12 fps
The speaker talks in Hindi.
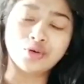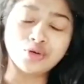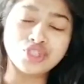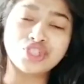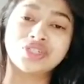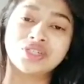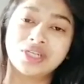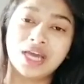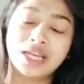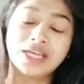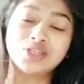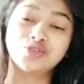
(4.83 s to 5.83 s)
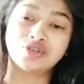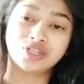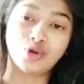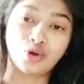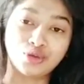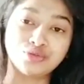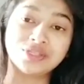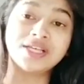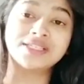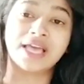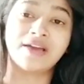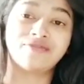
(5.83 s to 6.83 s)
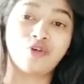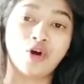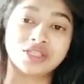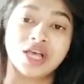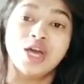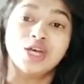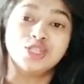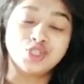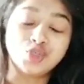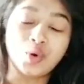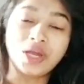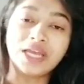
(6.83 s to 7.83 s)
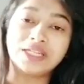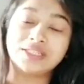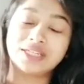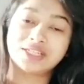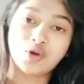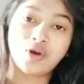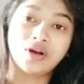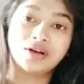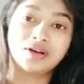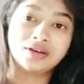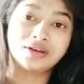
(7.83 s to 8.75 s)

कुछ यानी कि जो टिकटॉक यूज़र्स हैं ऑफकोर्स जो कि टिकटॉक